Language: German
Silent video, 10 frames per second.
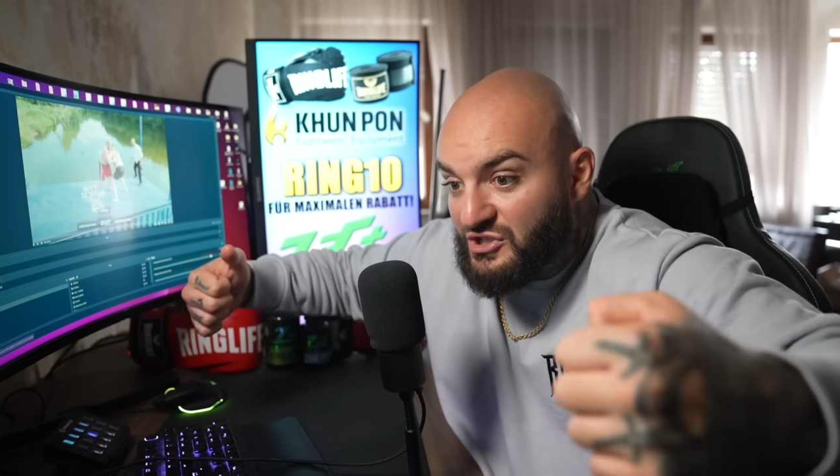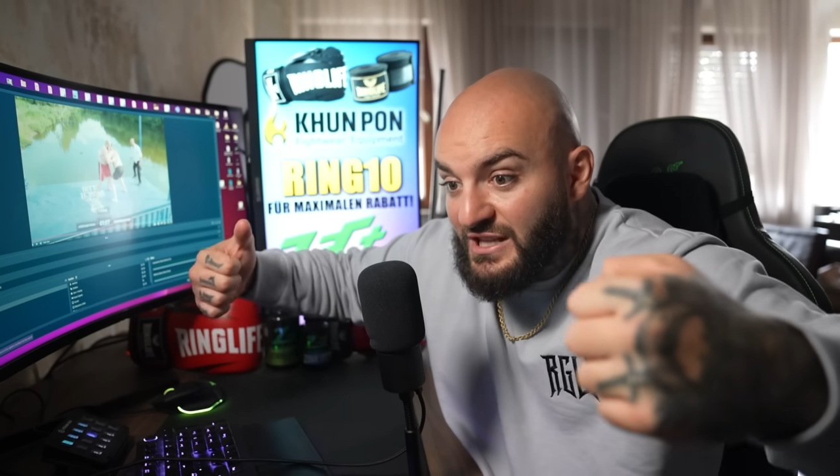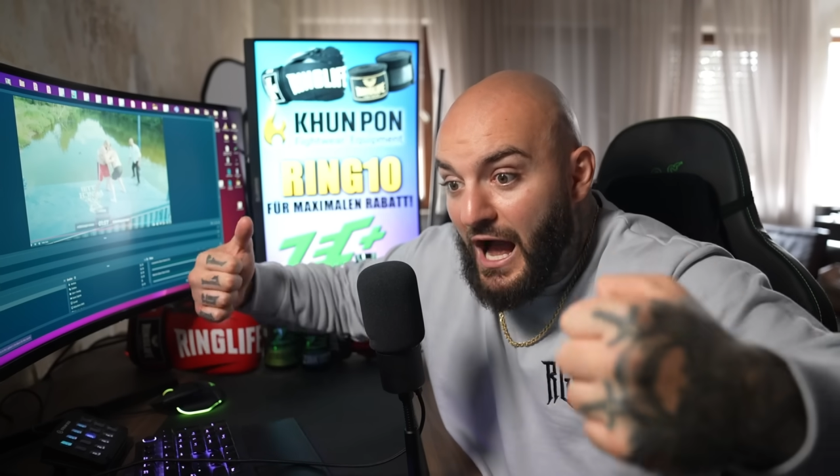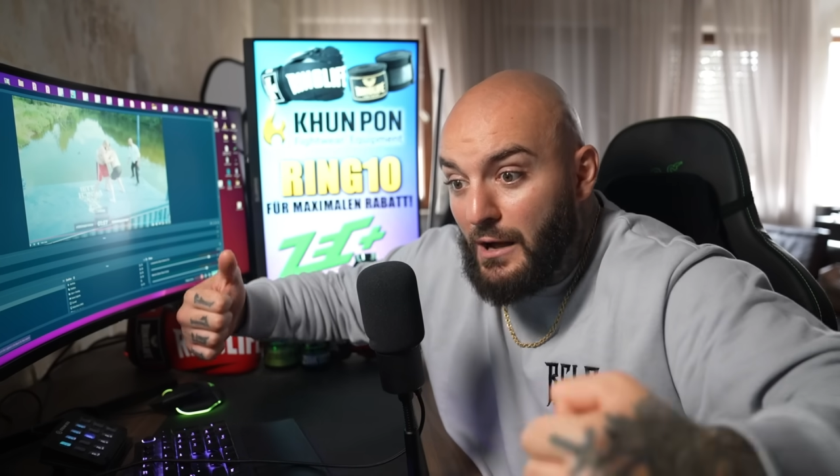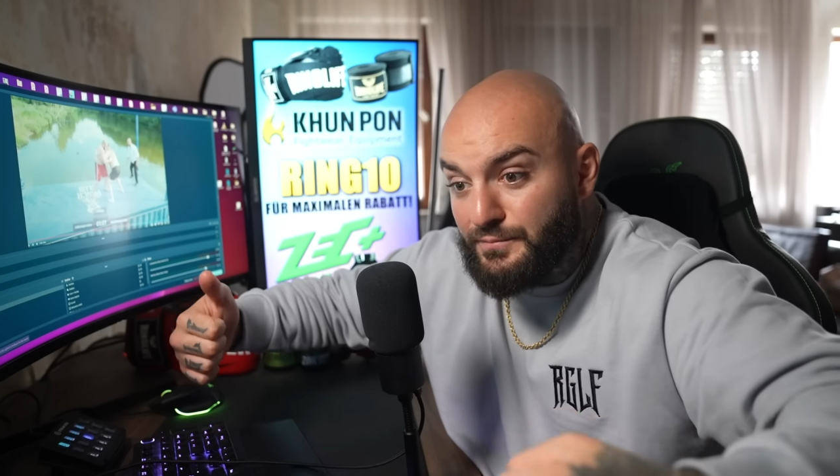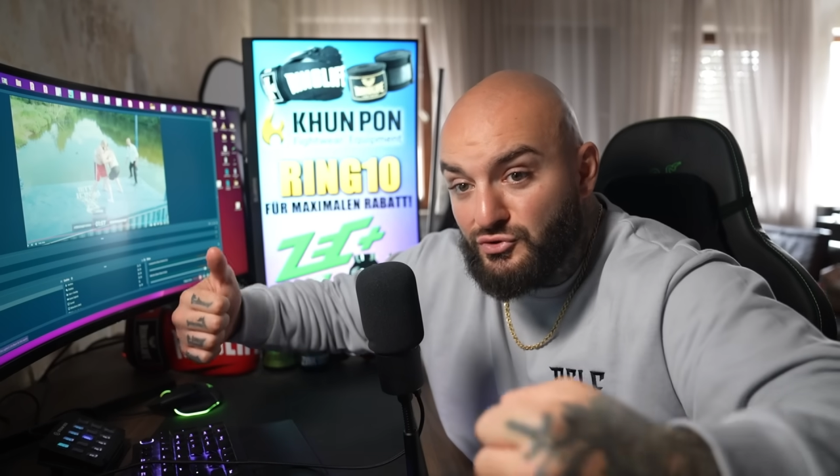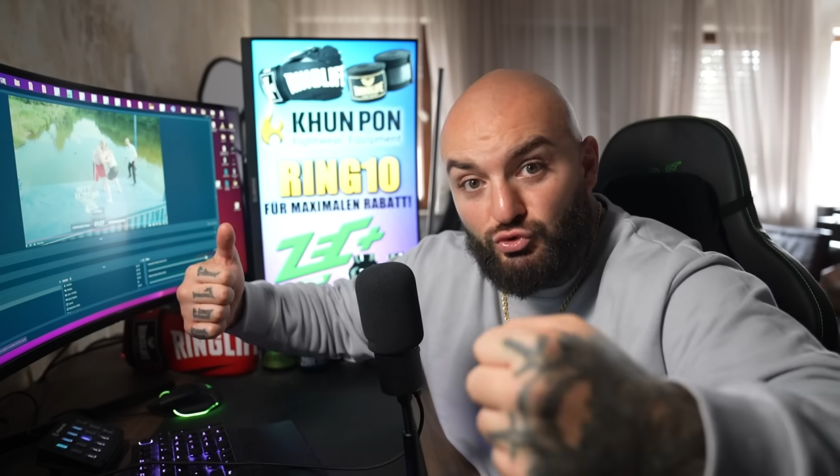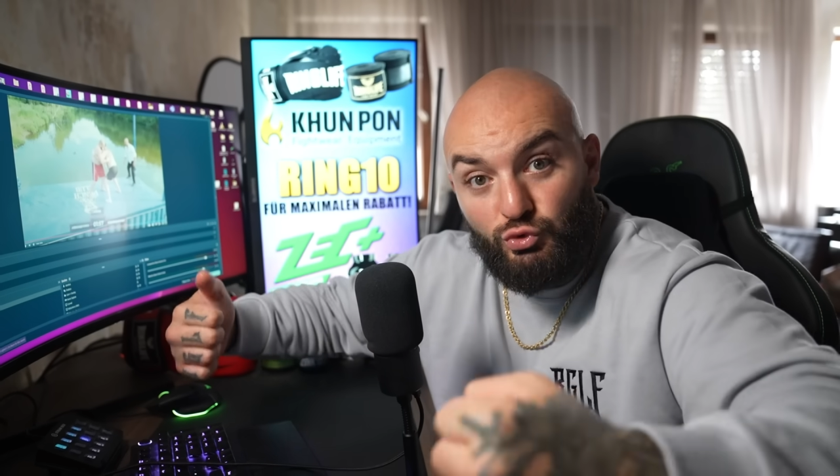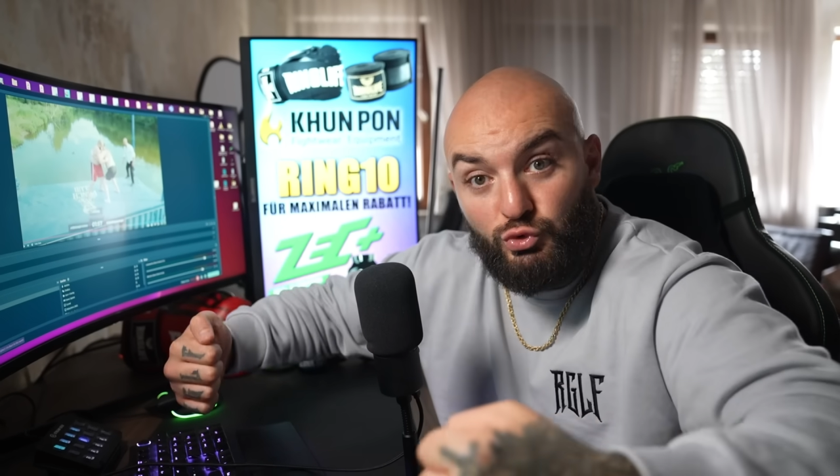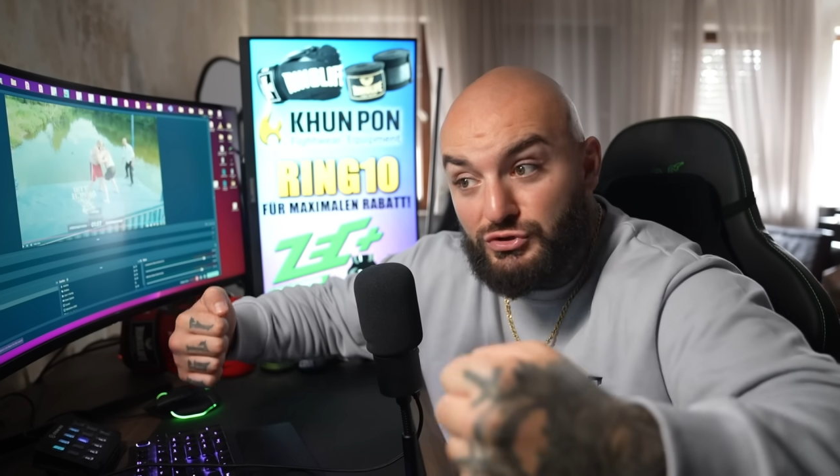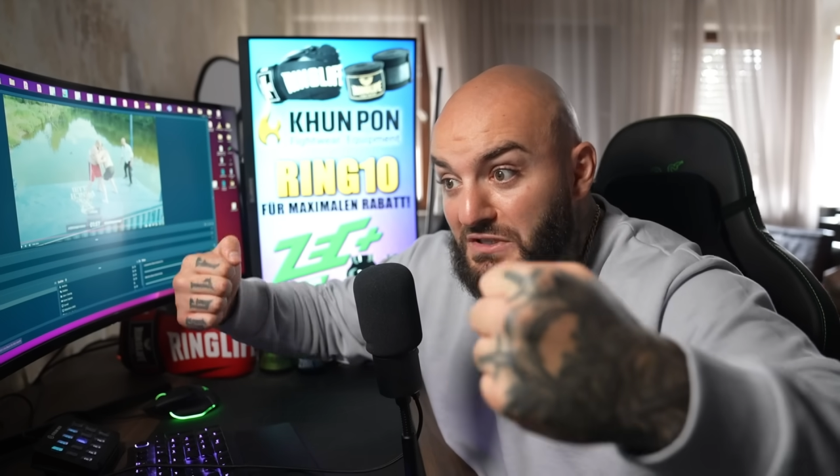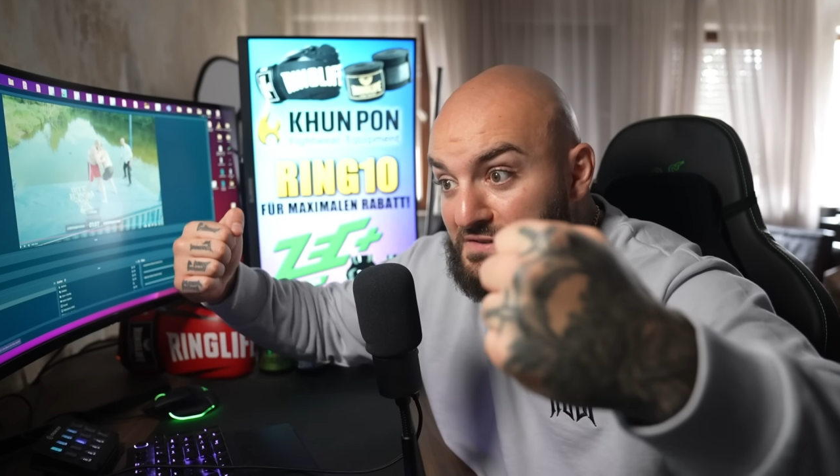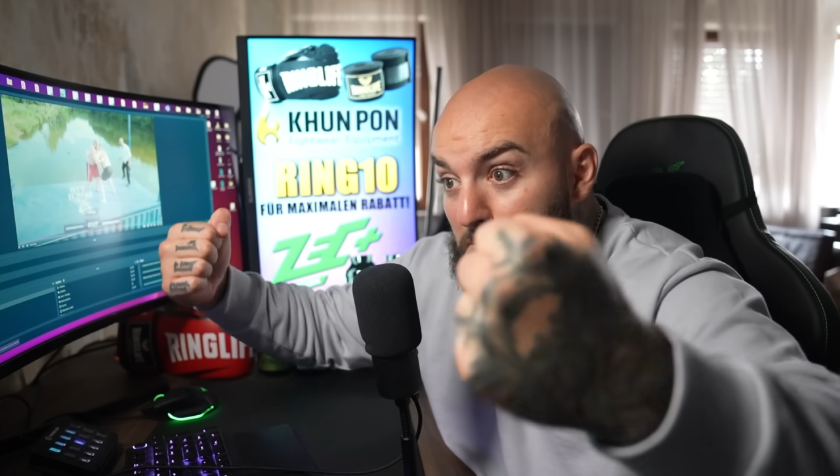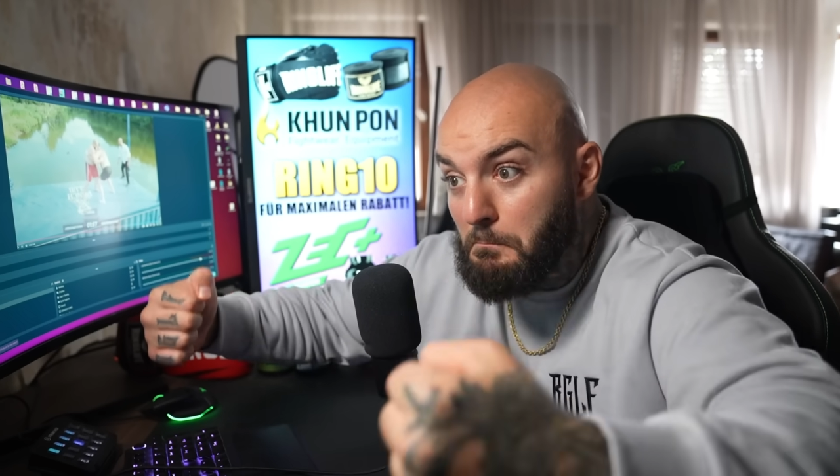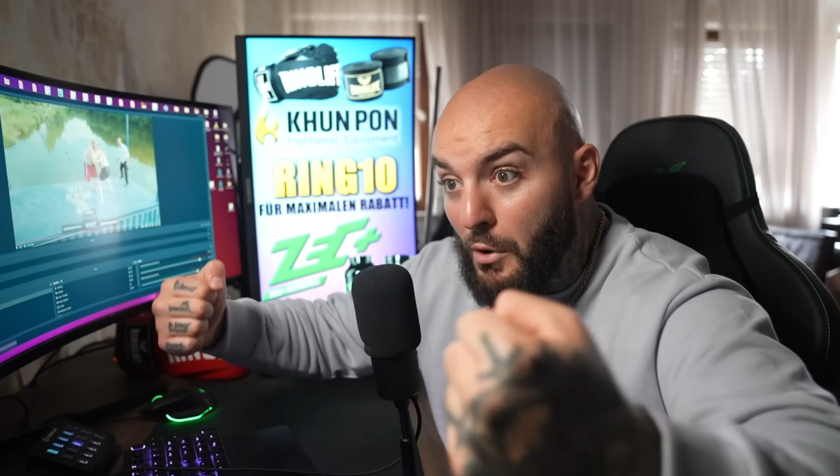Ein
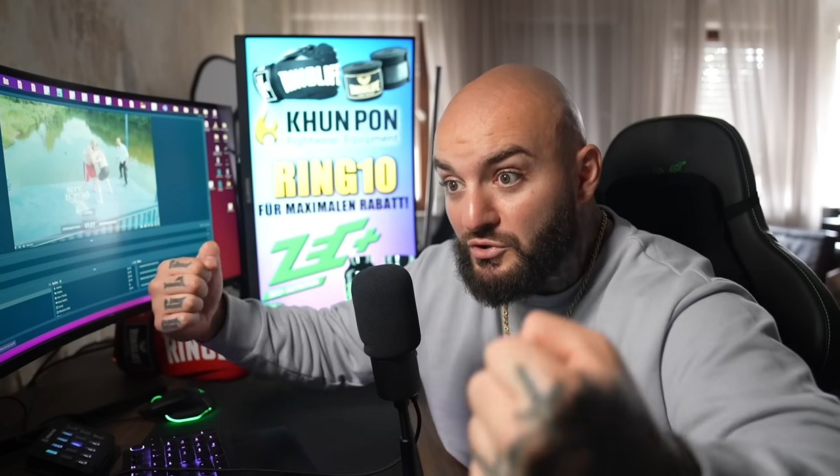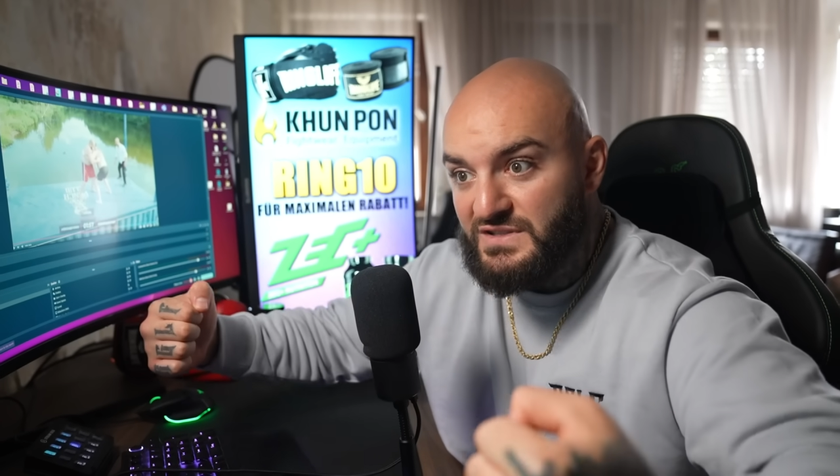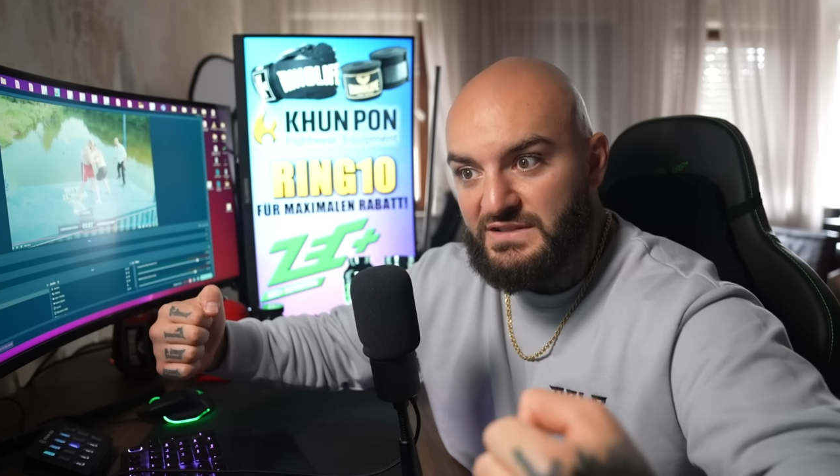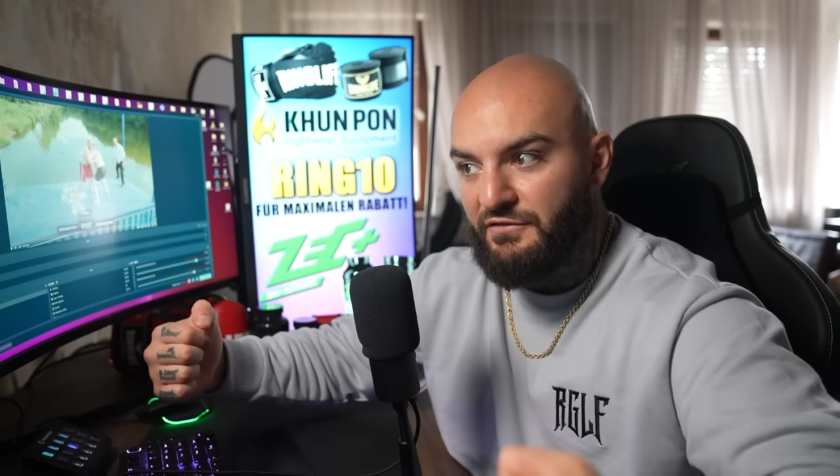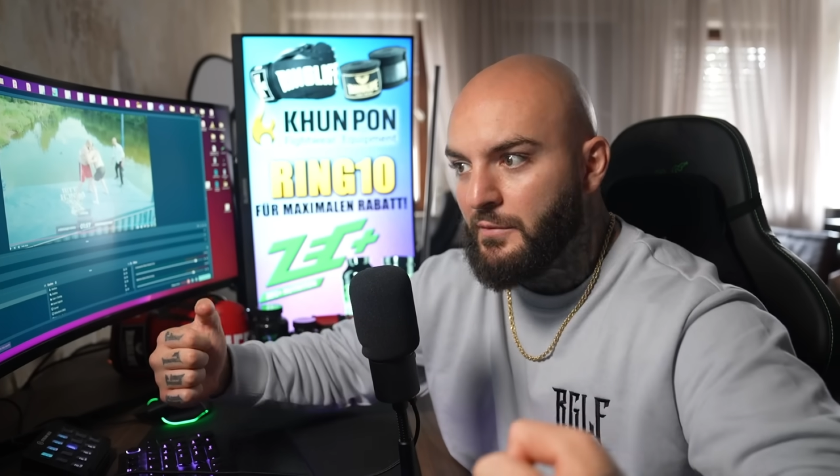absolutes Monster.